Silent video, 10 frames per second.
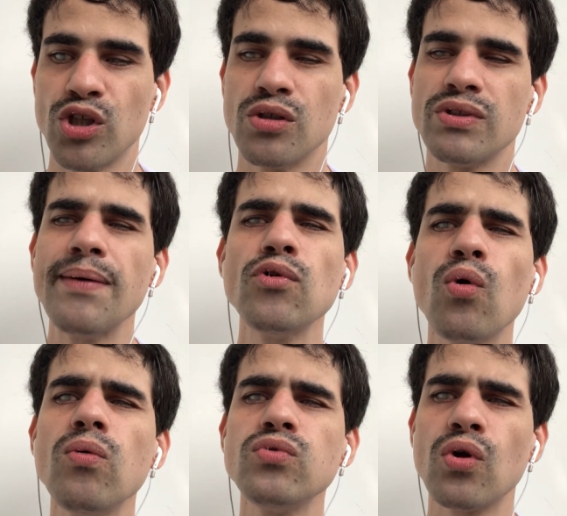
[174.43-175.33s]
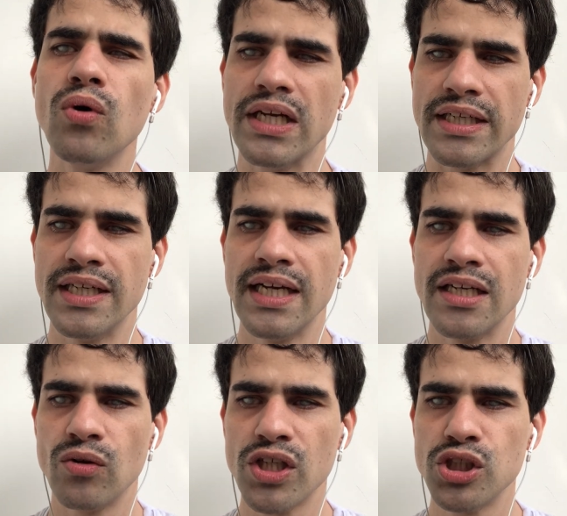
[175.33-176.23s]
Nós não temos controle,
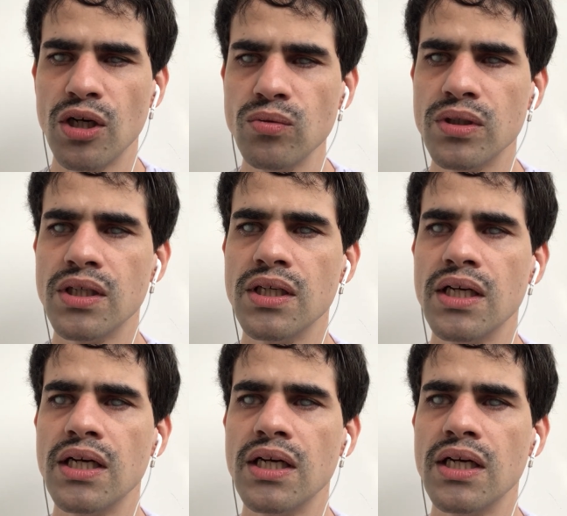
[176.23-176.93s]
nós não